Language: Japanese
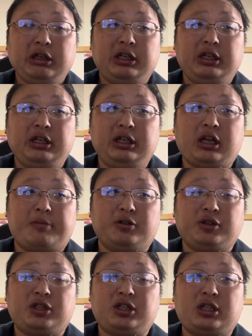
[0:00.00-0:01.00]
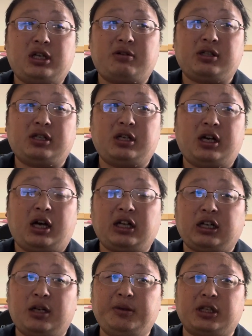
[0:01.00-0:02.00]
えー、多分幸せ、
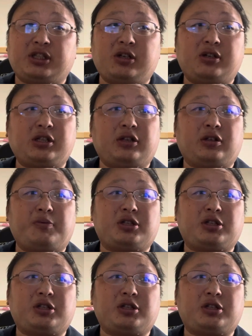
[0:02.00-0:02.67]
旗から見たら幸せなのか